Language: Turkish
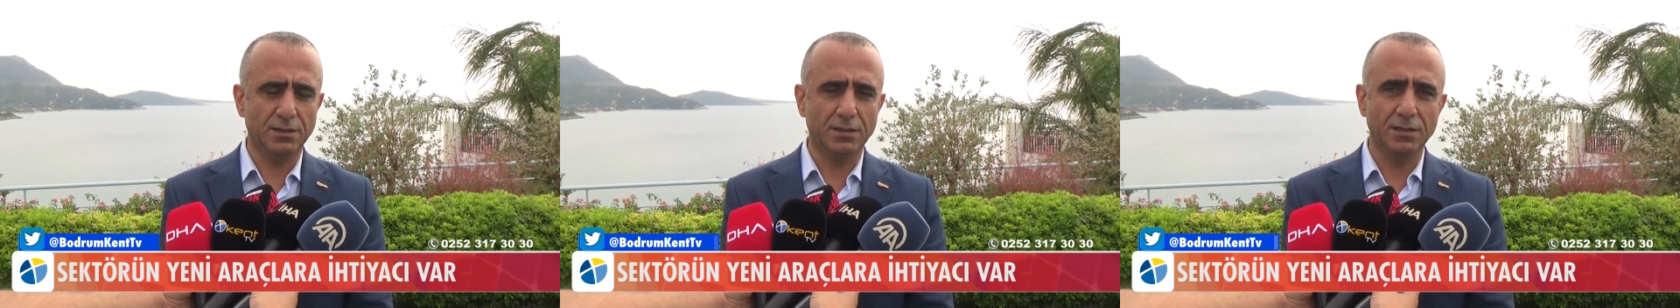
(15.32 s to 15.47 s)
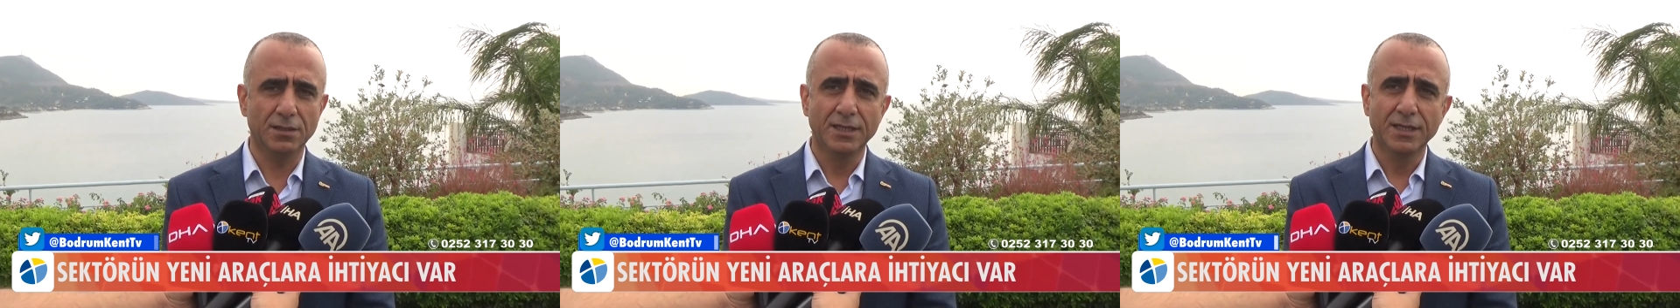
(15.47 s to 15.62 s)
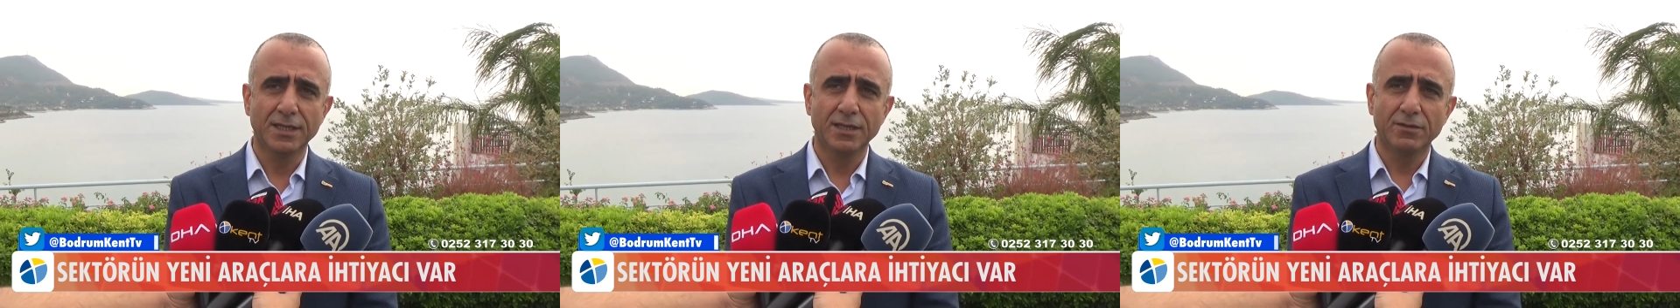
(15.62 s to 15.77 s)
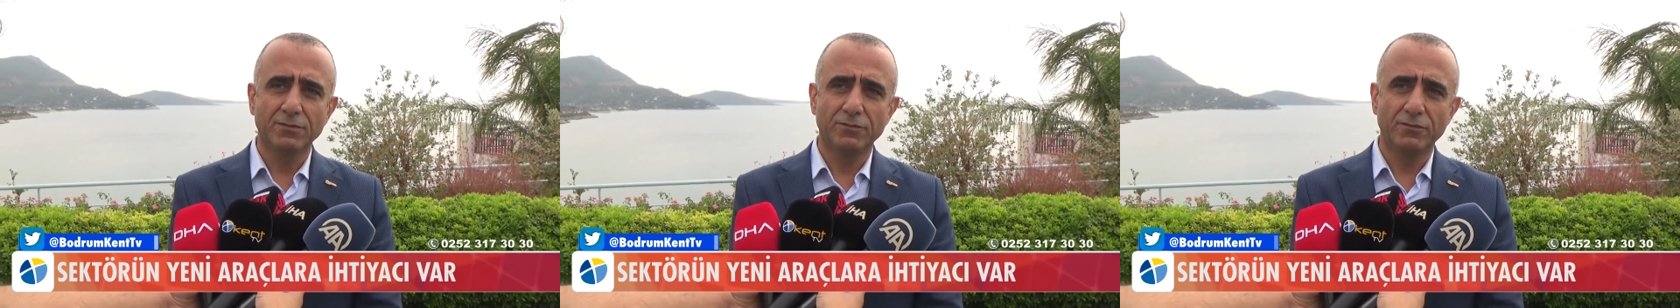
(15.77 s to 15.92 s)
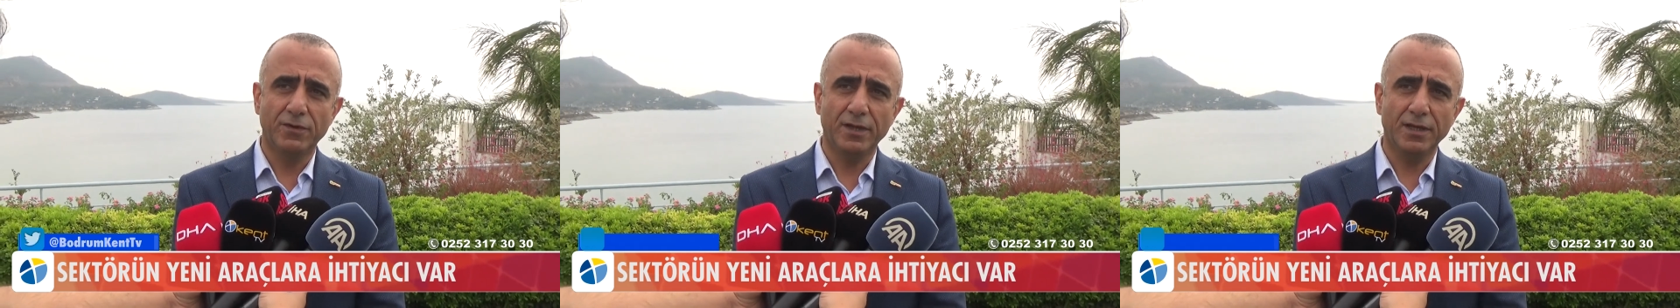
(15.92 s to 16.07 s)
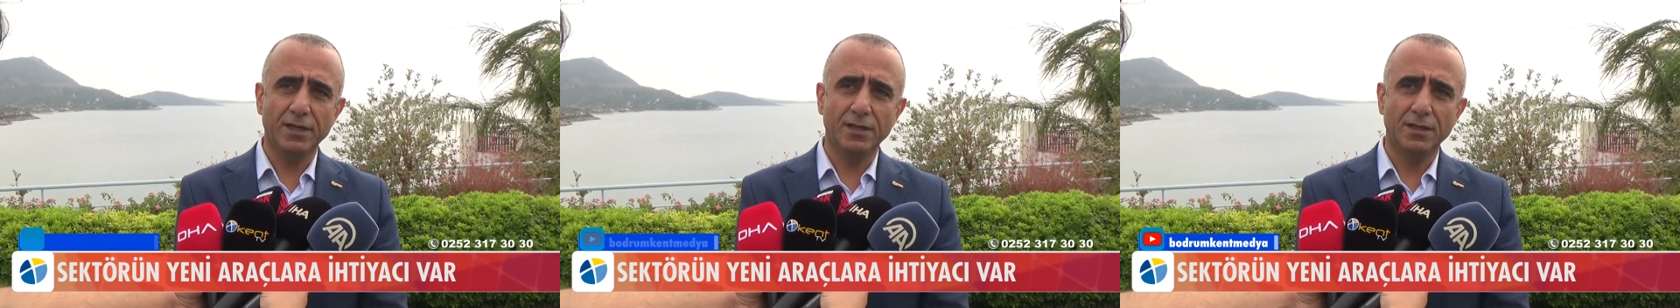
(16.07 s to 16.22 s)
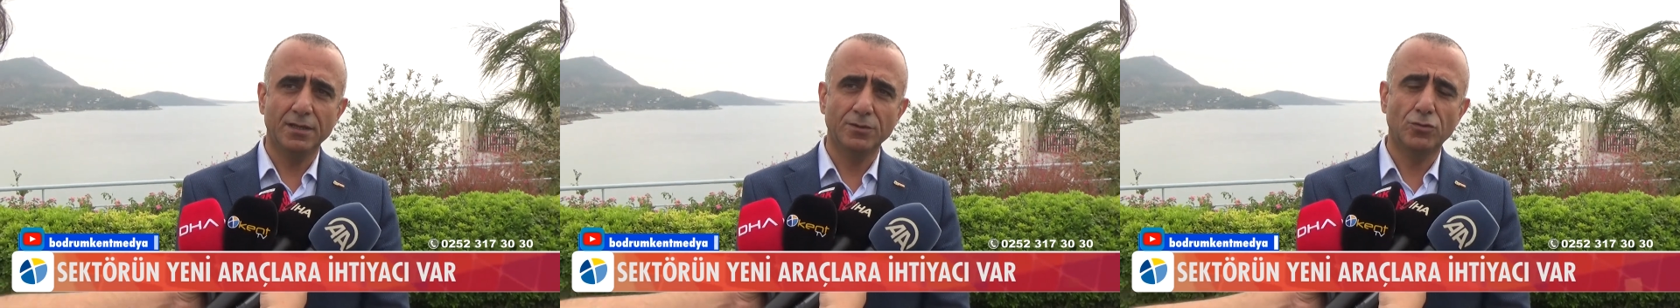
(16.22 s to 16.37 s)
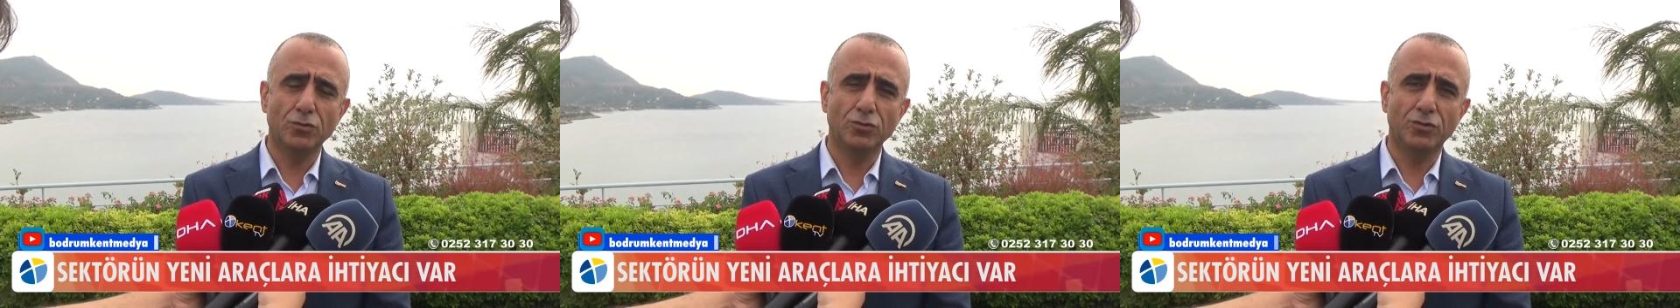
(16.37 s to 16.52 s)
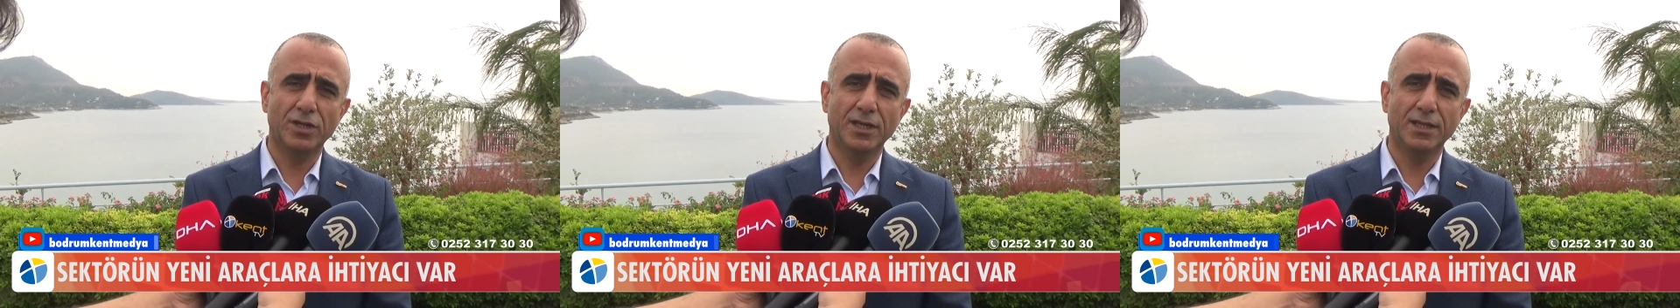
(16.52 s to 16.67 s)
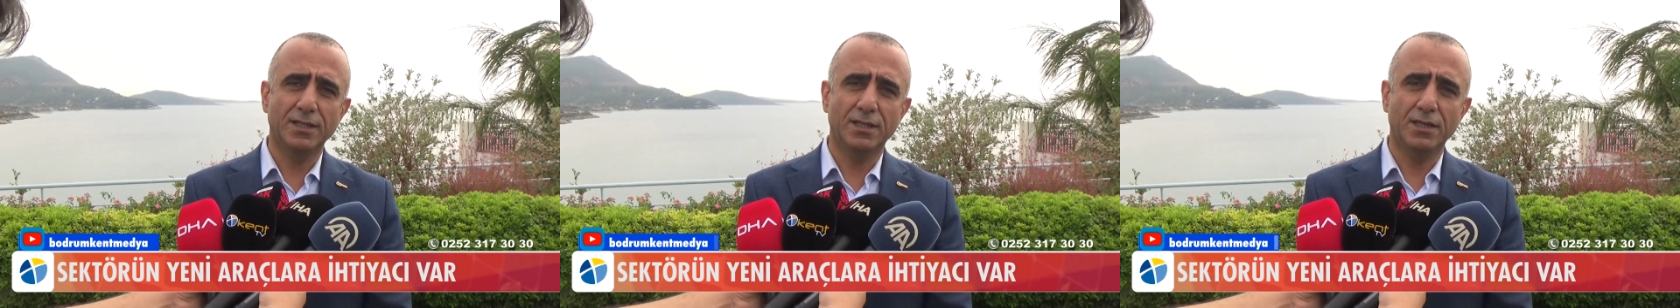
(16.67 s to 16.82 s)
Geçtiğimiz günlerde
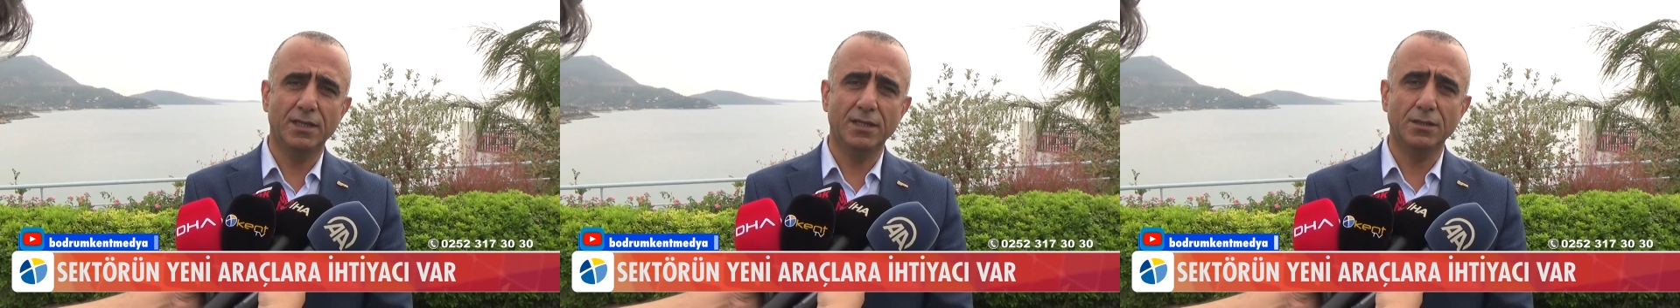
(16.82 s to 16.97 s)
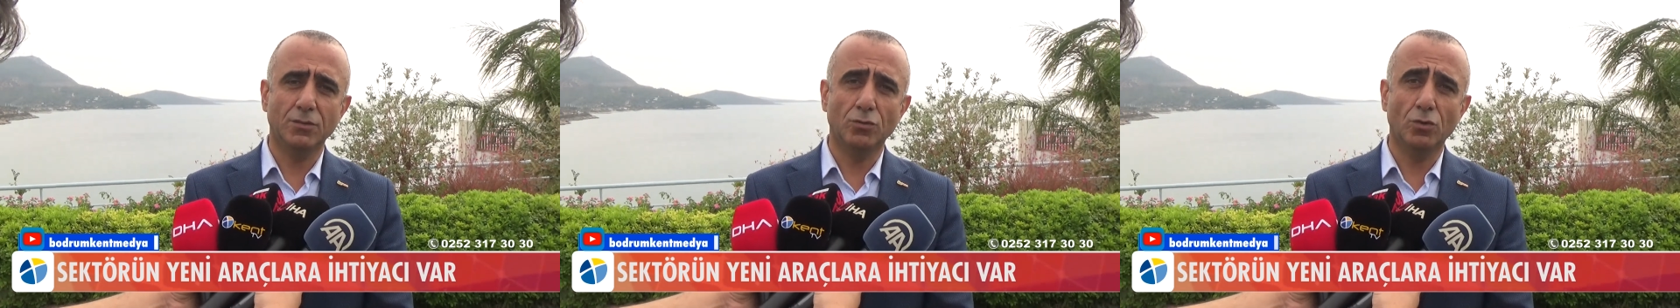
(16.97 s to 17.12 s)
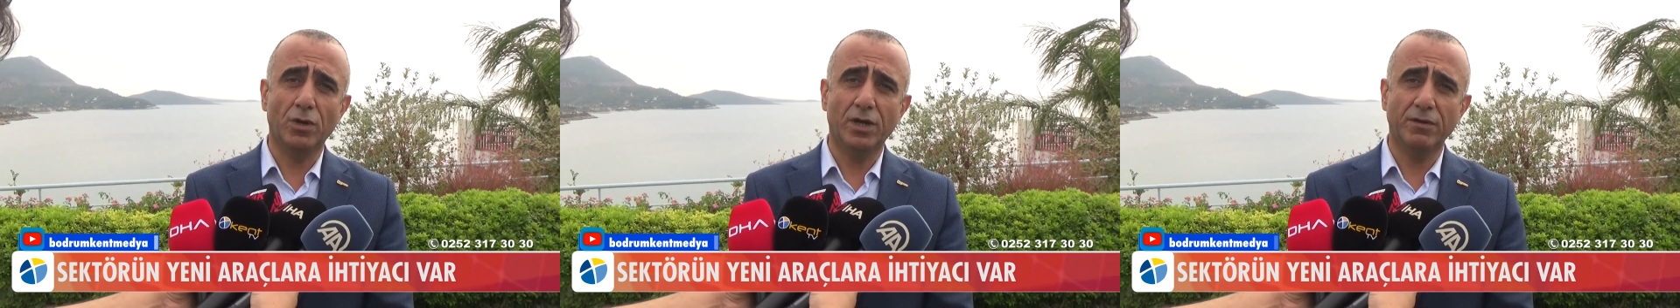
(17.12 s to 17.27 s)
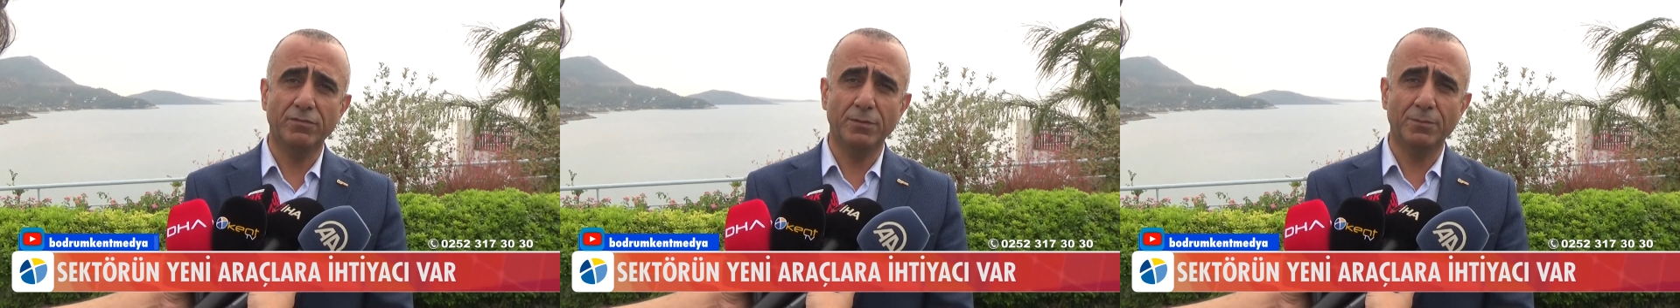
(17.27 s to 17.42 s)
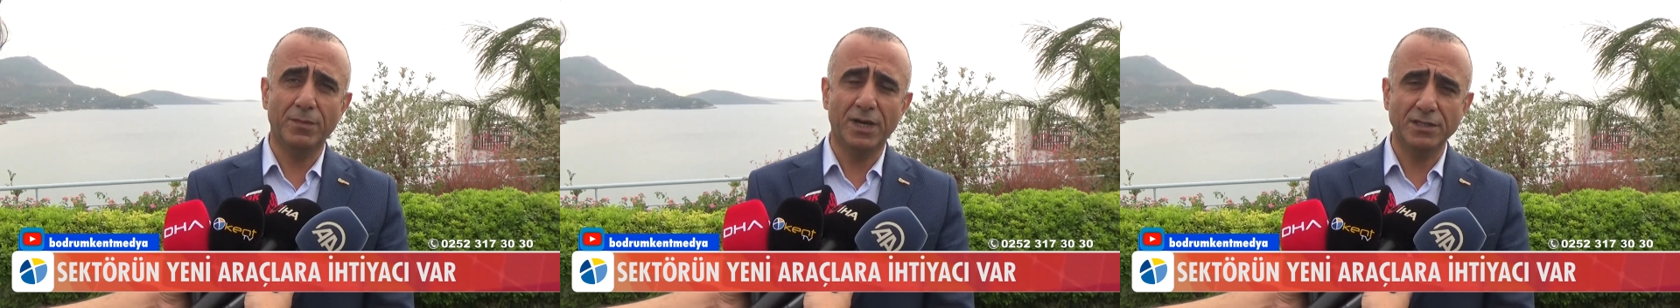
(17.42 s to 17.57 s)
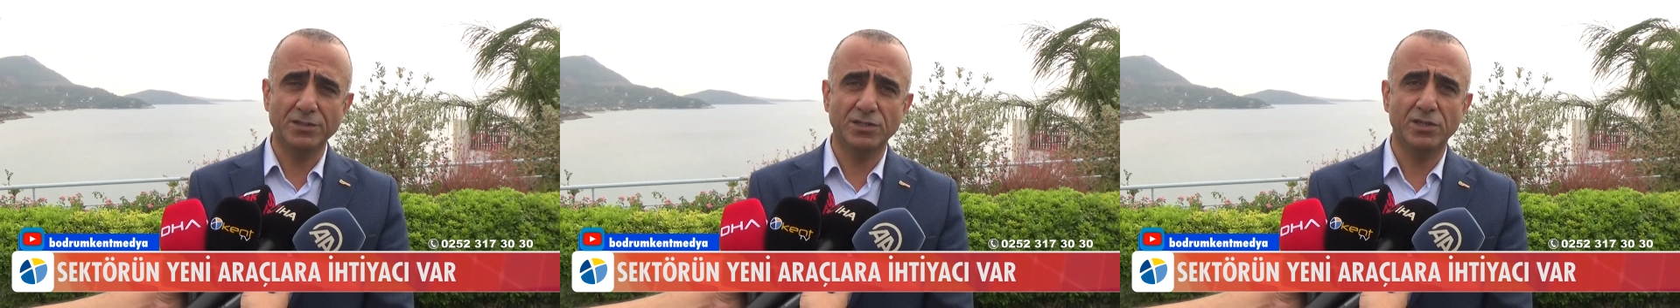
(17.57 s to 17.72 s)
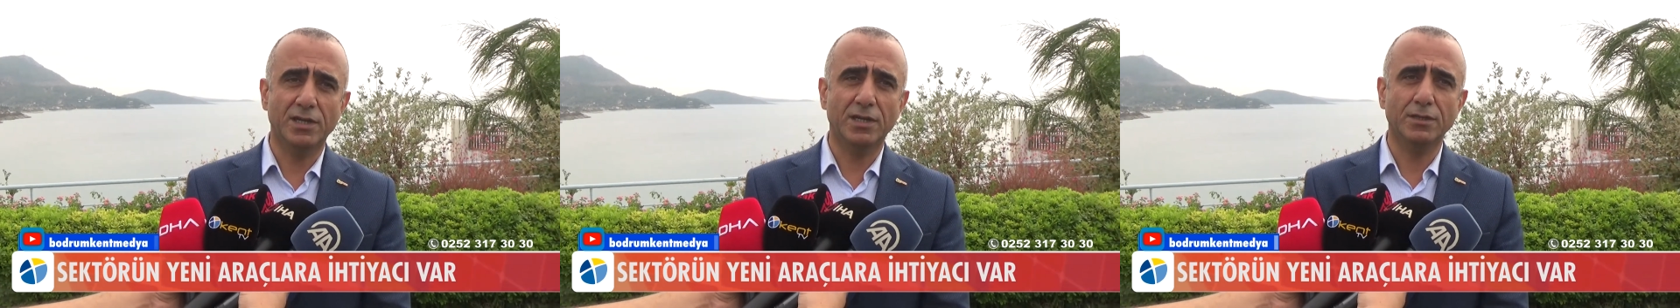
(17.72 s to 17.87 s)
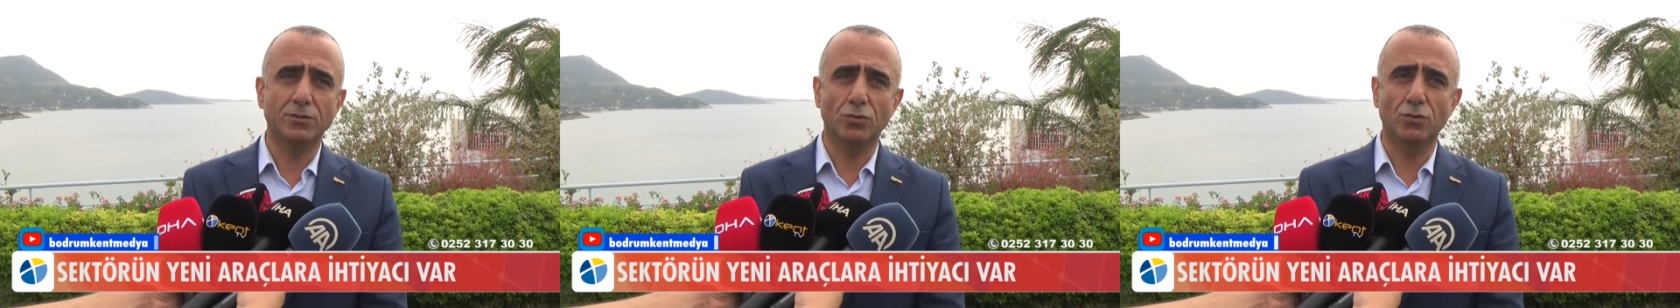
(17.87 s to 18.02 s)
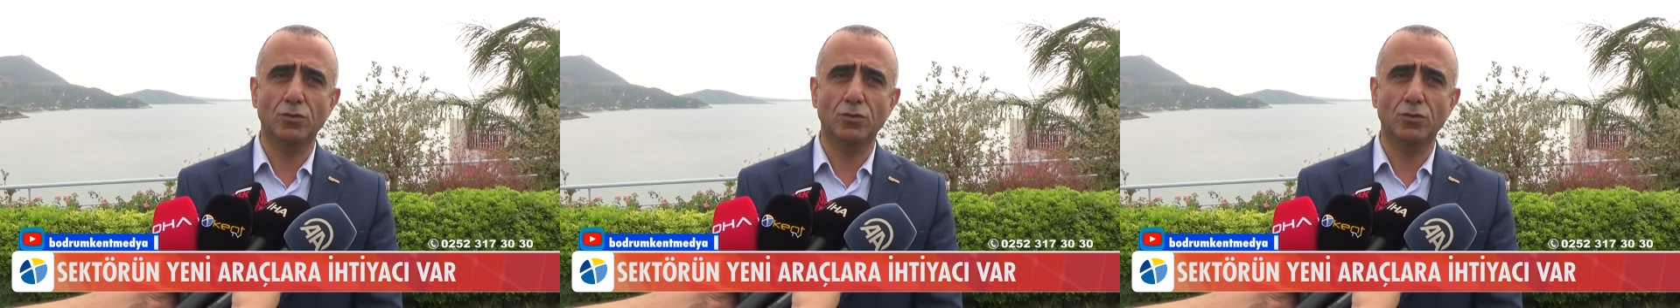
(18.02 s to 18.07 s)
Marmaris'te yaşanan kazada